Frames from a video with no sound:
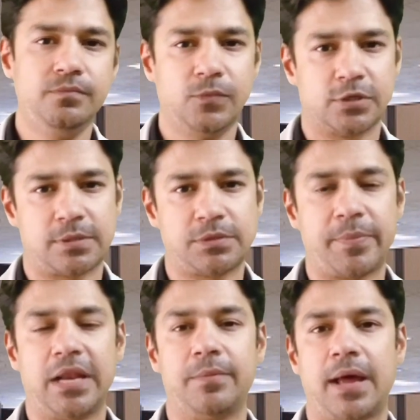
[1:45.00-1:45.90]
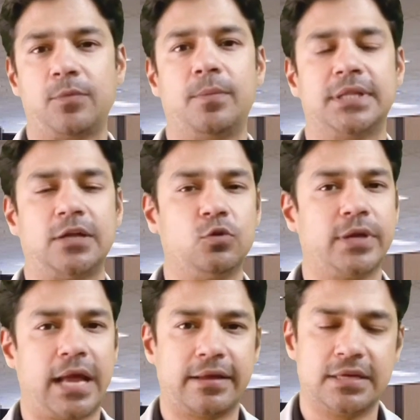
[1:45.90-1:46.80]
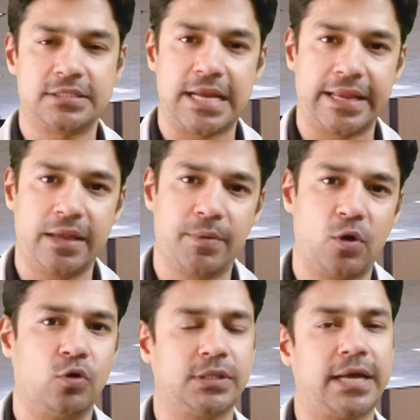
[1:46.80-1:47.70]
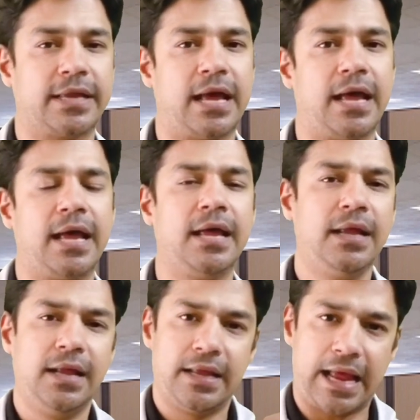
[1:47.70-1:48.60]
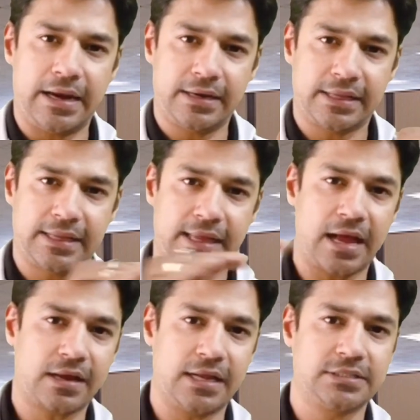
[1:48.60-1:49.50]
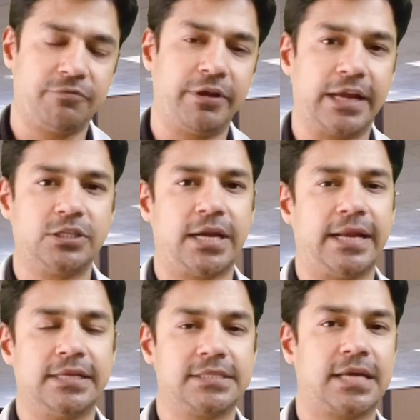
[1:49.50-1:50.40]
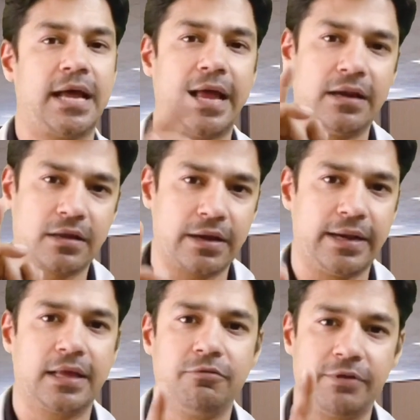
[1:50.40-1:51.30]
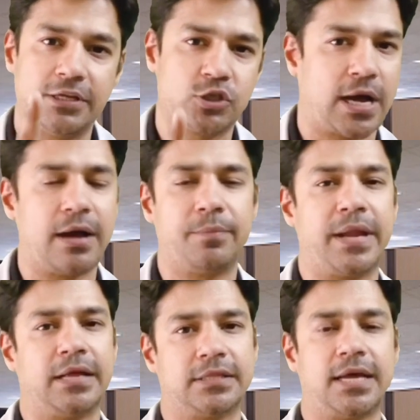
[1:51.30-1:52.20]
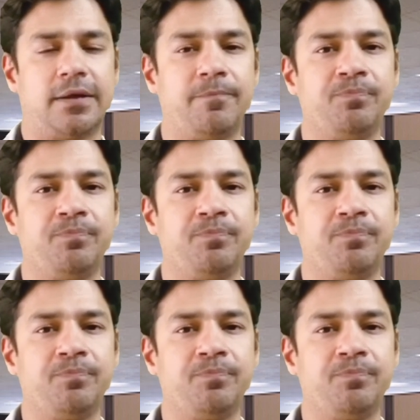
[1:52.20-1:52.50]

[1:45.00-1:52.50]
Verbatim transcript: तो सबसे पहले मैं आपको बता दूं कि आखिर इस डेंगी में होता क्या है एंड क्या क्लासिफिकेशन है इसका एंड क्रिटिकल फेज कहाँ पे आता है